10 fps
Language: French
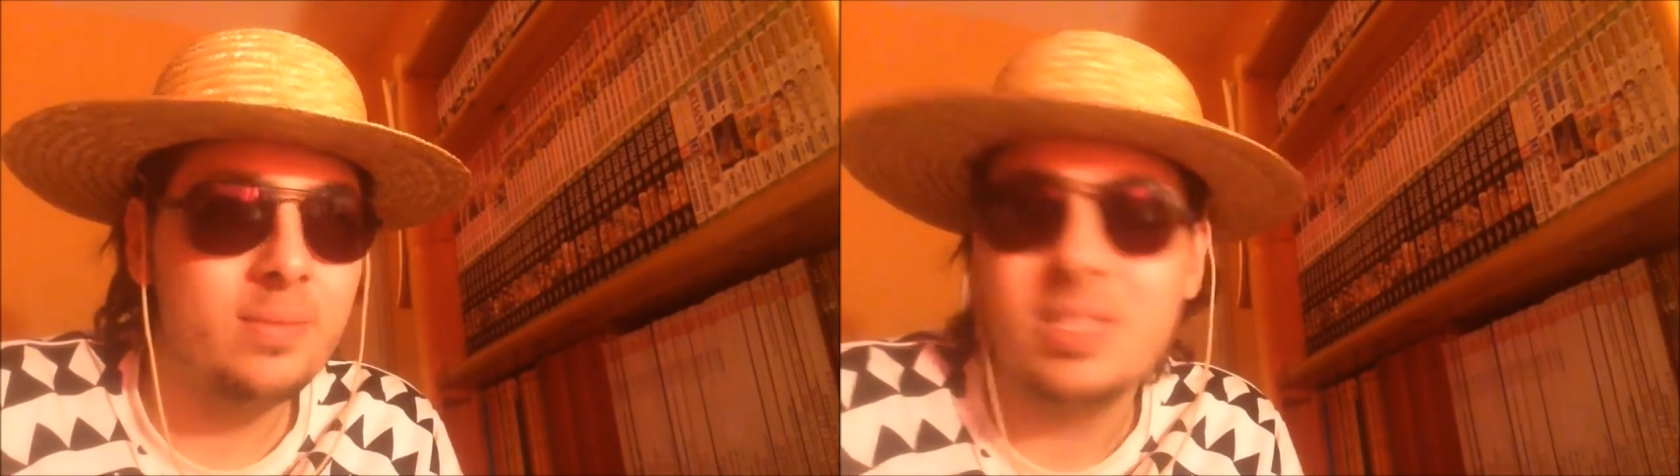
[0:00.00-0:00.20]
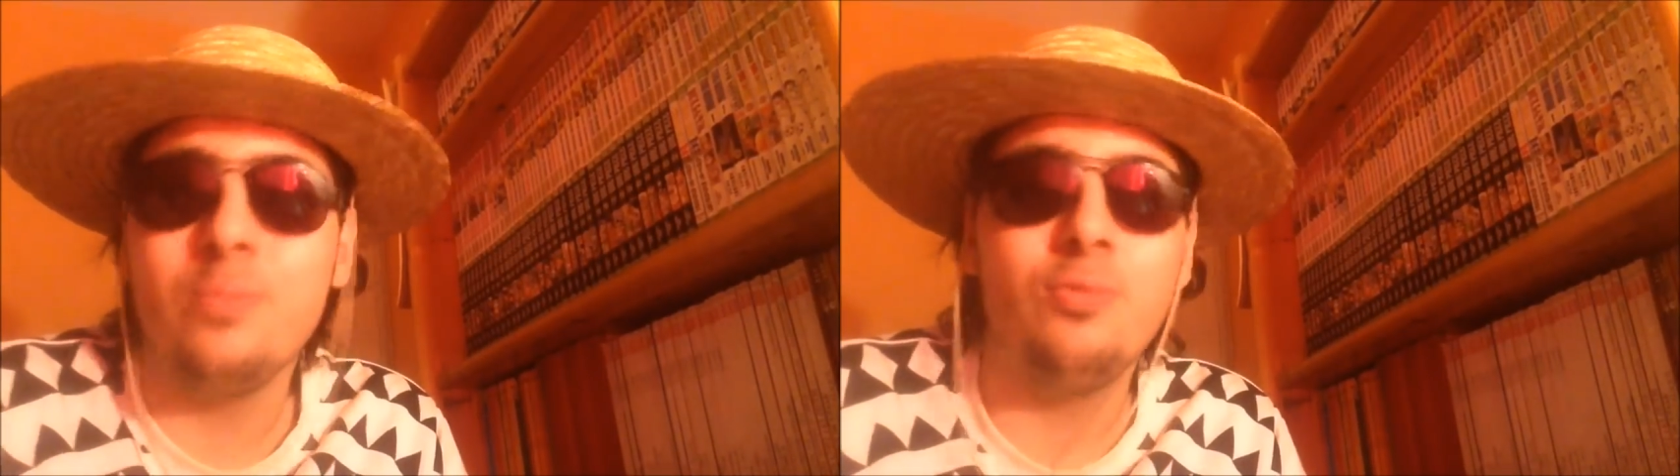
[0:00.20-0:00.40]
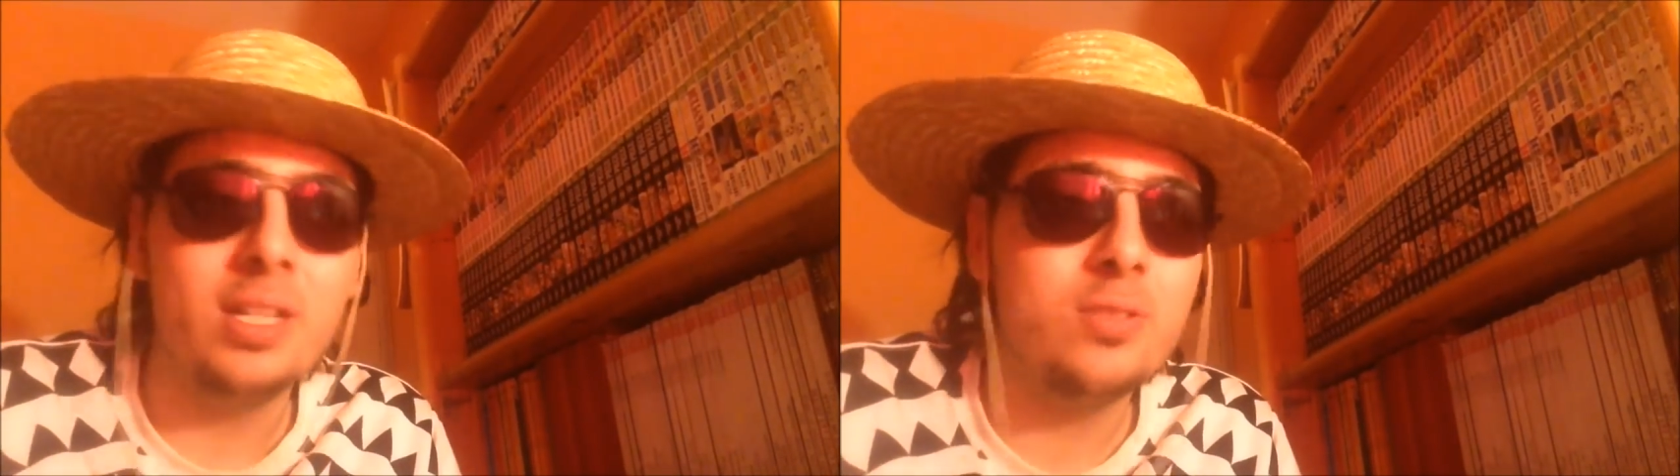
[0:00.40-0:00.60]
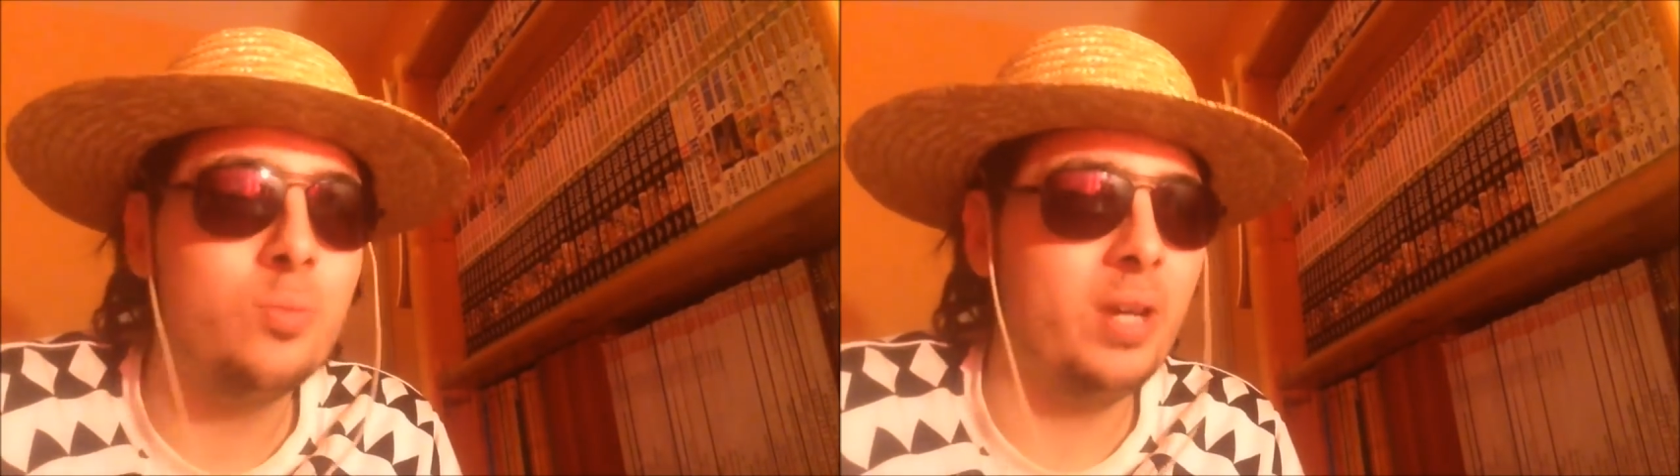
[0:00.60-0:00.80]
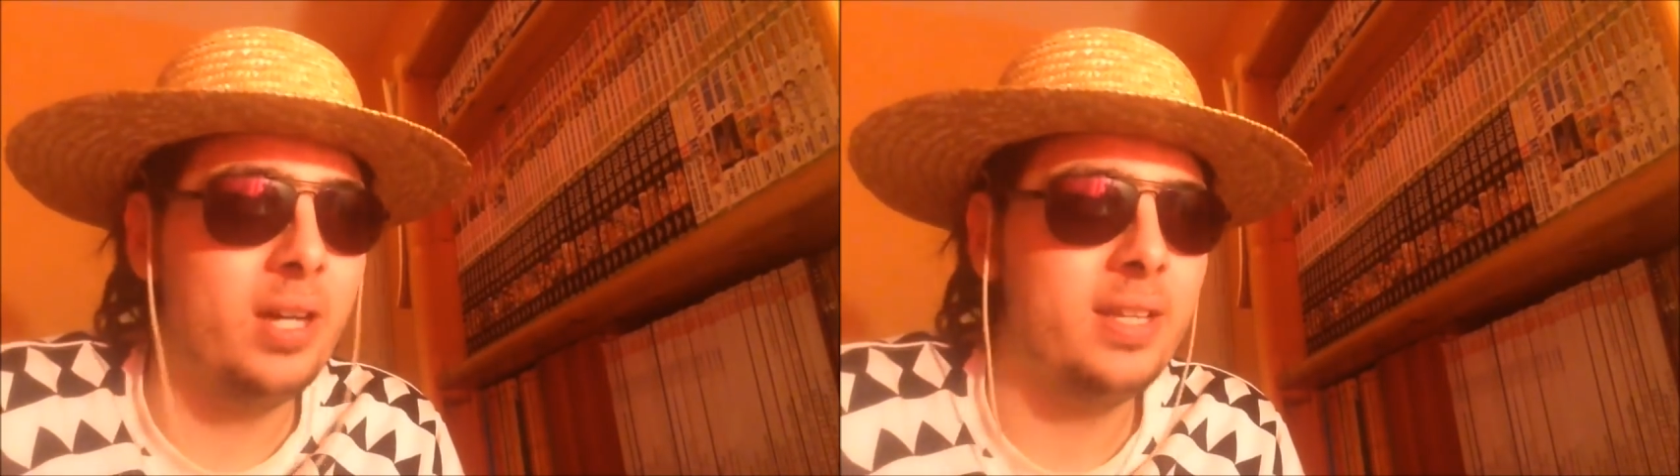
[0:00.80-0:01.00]
bah, ça pourrait être
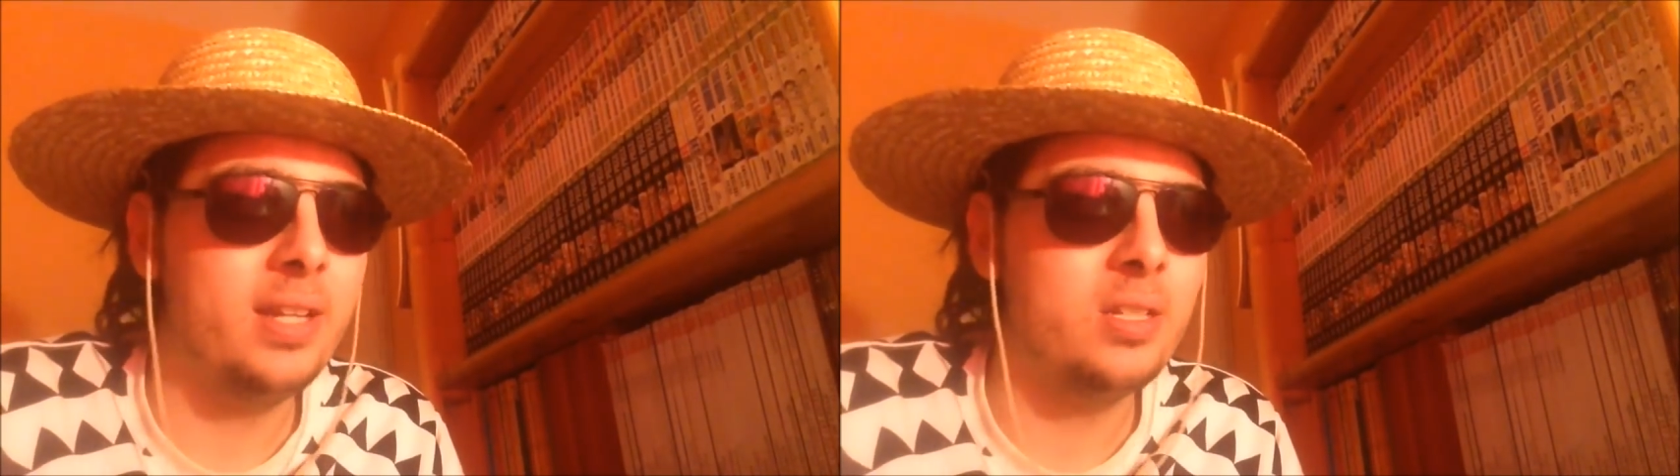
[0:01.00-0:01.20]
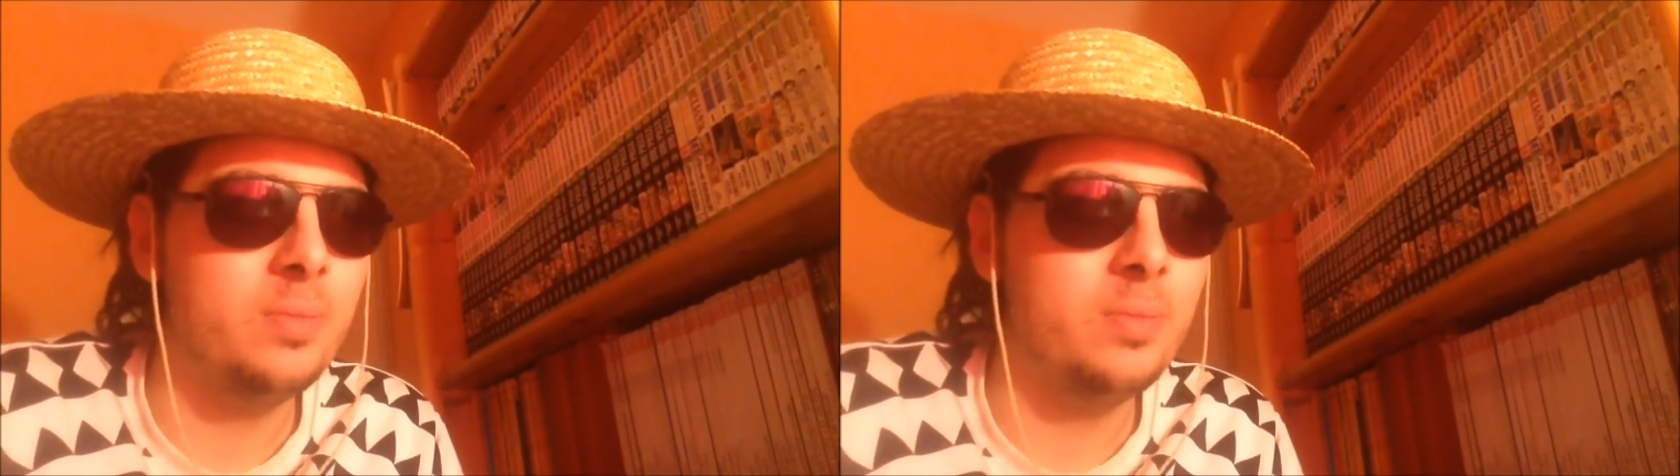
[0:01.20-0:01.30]
super intéressant.